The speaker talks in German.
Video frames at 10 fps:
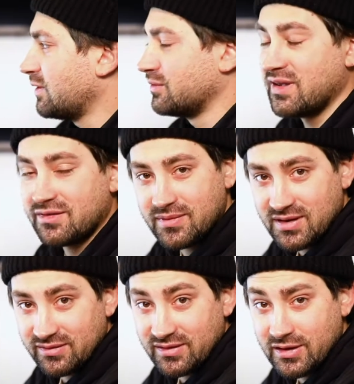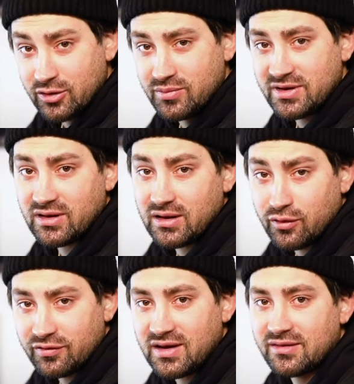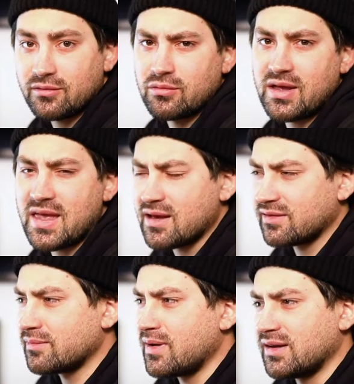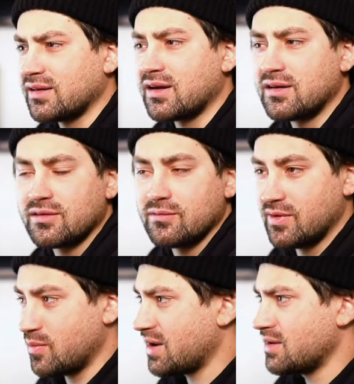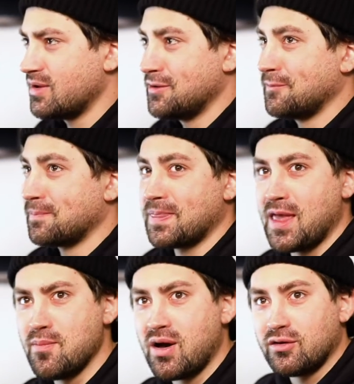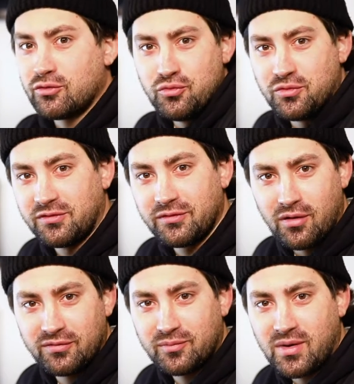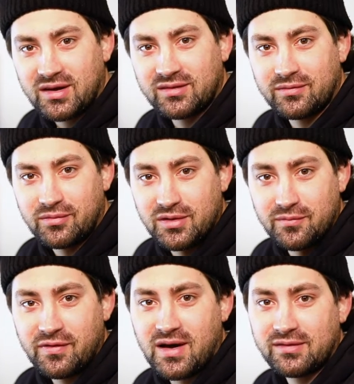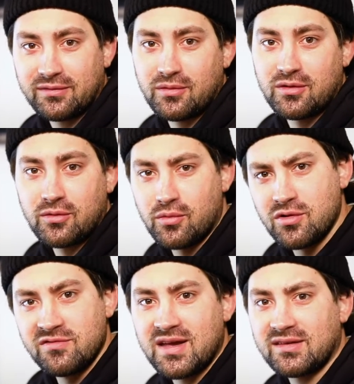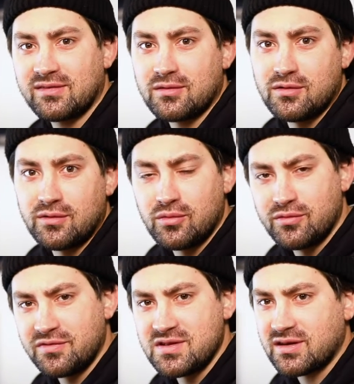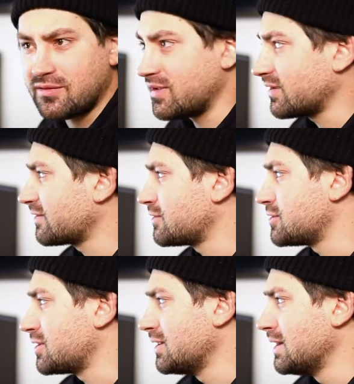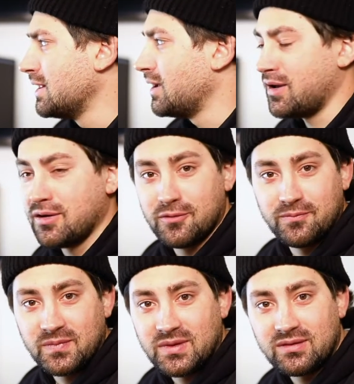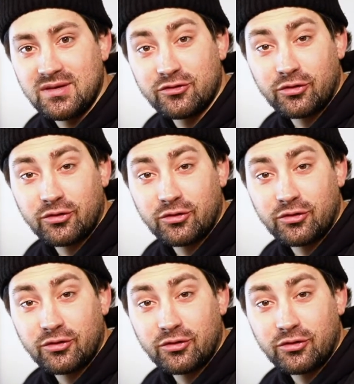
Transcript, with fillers: Und deswegen ist die Kilometerlaufleistung eher zweitrangig. Wenn man immer einen guten Service macht von dem Fahrzeug, Ölwechsel, Ölfilterwechsel, ähm, die